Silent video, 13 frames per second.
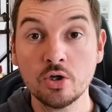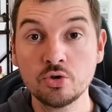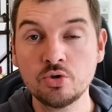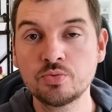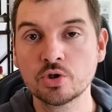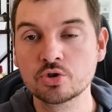
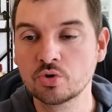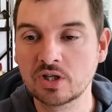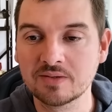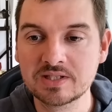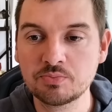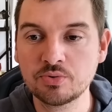tu pioches donc
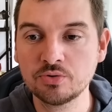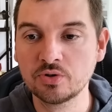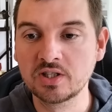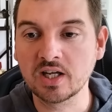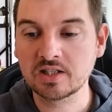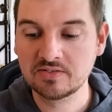un petit peu de
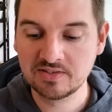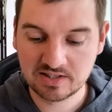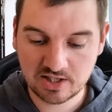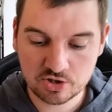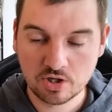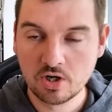card
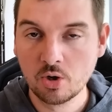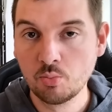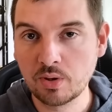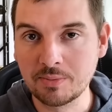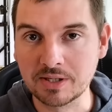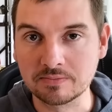advantage,
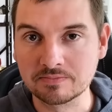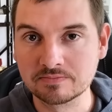pas mal.